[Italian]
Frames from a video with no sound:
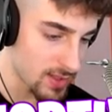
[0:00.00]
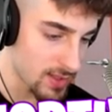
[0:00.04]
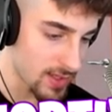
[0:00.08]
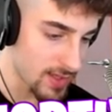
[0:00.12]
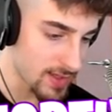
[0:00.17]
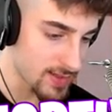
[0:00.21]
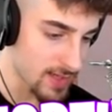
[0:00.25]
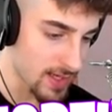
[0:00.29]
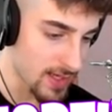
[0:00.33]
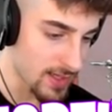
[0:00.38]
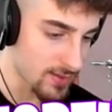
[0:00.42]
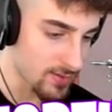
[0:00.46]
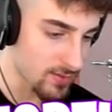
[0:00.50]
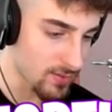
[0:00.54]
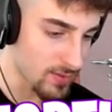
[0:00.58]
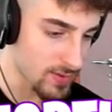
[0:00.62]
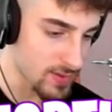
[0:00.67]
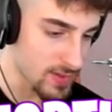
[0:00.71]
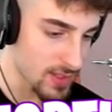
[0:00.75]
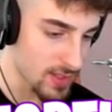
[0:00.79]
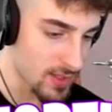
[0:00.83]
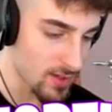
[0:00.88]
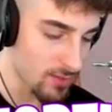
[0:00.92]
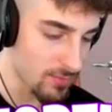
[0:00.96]
Esatto,
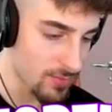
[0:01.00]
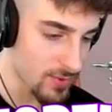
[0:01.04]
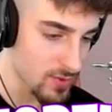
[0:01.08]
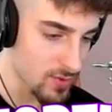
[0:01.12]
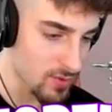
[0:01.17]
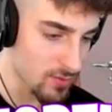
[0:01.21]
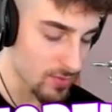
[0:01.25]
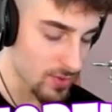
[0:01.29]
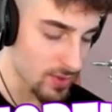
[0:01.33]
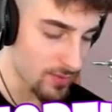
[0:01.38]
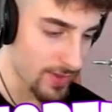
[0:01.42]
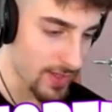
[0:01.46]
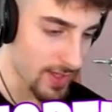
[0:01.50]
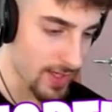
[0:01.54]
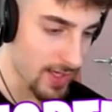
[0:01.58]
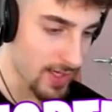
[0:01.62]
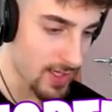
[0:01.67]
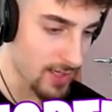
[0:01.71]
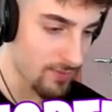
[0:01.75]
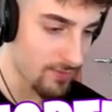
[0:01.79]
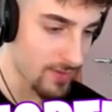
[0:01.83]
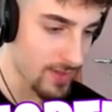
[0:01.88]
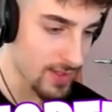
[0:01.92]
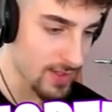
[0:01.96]
così io posso
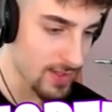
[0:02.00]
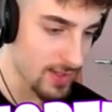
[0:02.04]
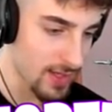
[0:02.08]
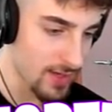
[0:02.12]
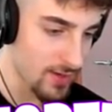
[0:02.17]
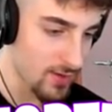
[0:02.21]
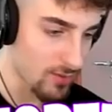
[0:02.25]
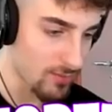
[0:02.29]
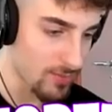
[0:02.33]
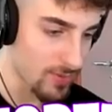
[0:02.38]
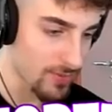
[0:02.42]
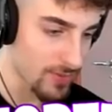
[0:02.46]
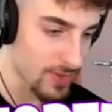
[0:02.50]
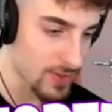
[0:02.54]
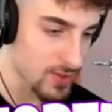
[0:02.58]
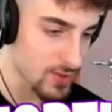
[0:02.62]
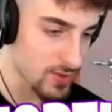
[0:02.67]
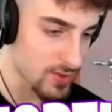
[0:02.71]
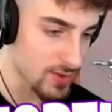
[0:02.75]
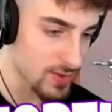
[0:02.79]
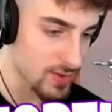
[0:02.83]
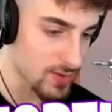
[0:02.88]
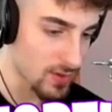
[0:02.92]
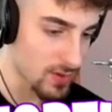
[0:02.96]
modificare l'inventario come
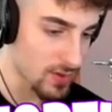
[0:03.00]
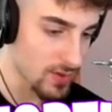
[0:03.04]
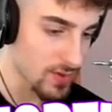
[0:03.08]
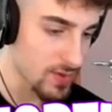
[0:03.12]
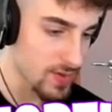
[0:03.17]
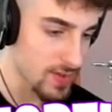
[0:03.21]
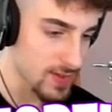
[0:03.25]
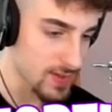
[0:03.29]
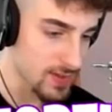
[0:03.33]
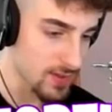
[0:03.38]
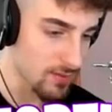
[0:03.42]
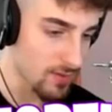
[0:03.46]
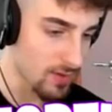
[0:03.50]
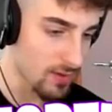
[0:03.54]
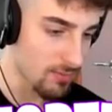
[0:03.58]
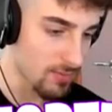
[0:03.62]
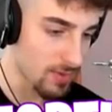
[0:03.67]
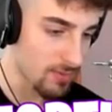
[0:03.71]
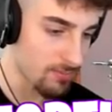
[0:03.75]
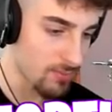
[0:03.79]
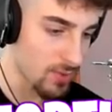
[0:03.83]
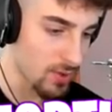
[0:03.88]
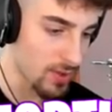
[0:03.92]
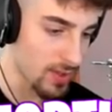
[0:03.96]
faccio di solito senza
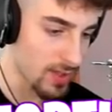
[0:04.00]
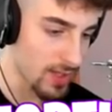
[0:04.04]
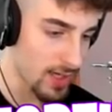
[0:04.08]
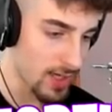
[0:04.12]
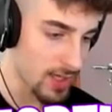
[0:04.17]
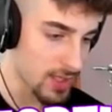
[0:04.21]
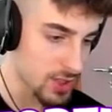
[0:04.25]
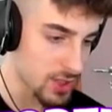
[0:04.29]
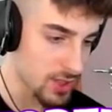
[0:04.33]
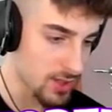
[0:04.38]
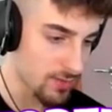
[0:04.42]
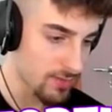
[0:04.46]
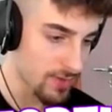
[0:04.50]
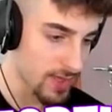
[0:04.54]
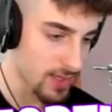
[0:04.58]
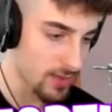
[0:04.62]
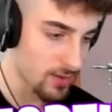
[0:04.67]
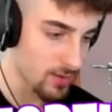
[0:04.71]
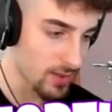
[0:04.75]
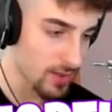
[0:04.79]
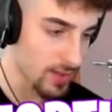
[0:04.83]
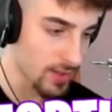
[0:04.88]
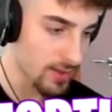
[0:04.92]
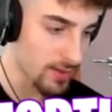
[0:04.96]
dovermi imbrogliare il
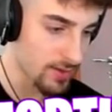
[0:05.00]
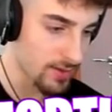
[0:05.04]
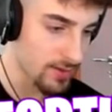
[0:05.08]
cervello, ok?